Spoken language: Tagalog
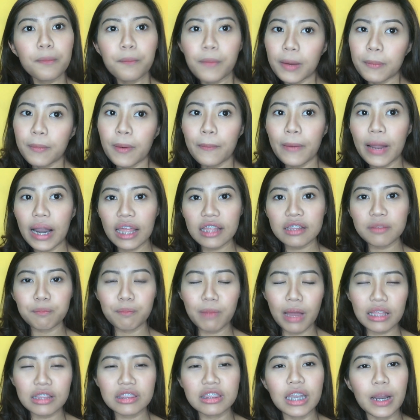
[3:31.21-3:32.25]
magba
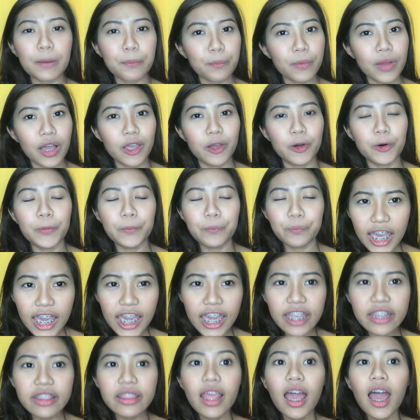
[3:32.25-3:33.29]
backdrop kayo
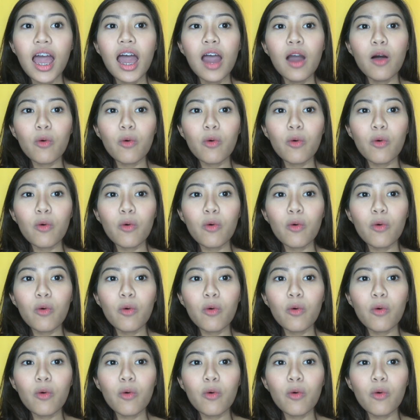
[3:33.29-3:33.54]
and